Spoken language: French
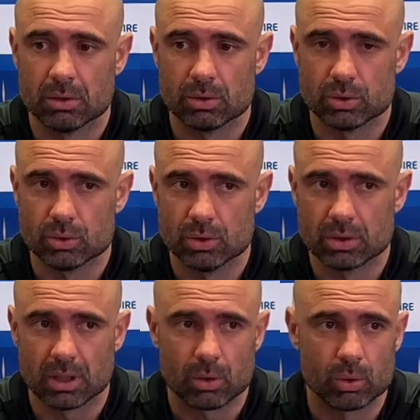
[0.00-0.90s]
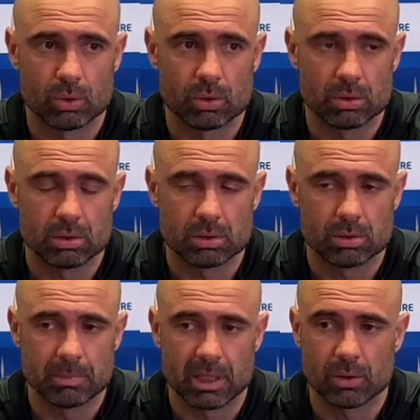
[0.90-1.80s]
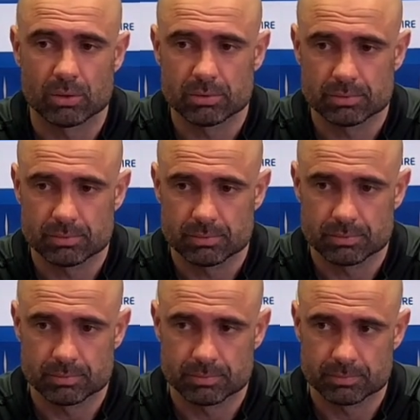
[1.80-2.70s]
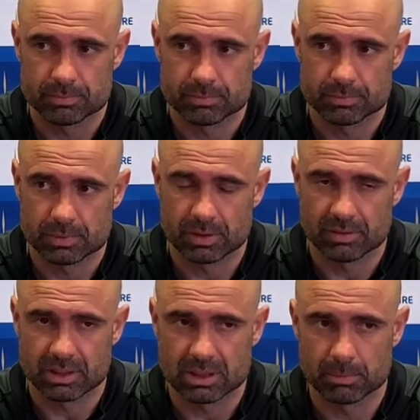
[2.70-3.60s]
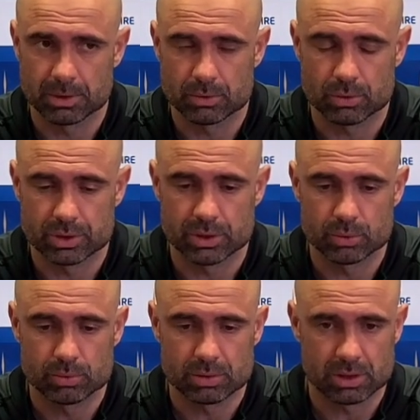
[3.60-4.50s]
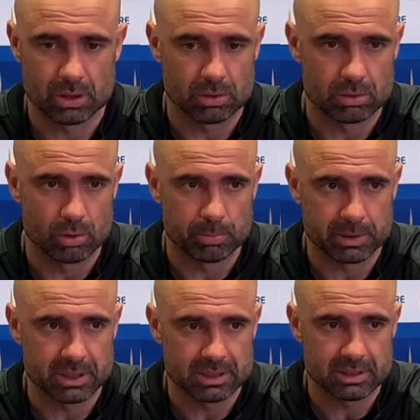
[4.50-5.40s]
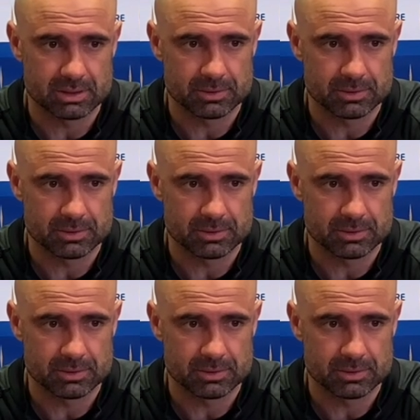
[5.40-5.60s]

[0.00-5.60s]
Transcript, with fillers: aujourd'hui on n'a que euh, Macron avec sa blessure au genou qui est en reprise.